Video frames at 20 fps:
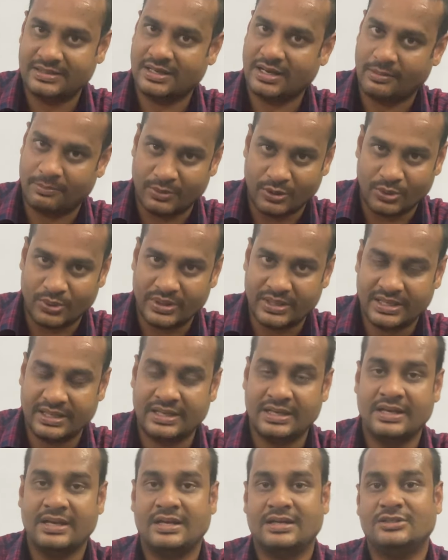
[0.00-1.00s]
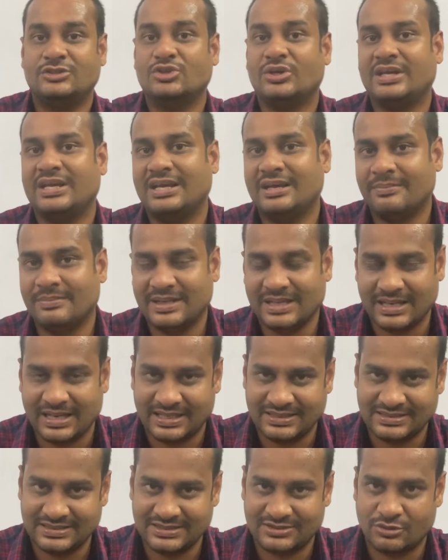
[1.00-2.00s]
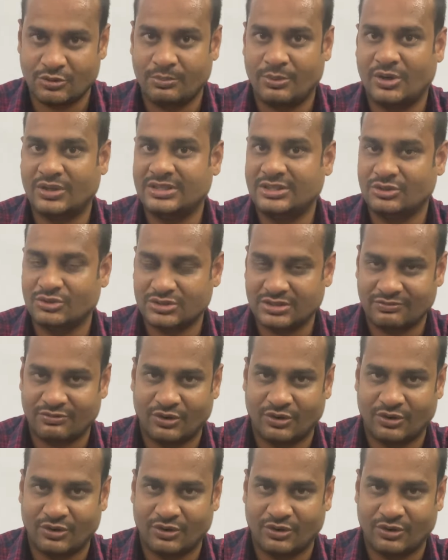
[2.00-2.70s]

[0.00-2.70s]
अपलोड है जो ए एम टी क्लासेस को बहुत दिनों से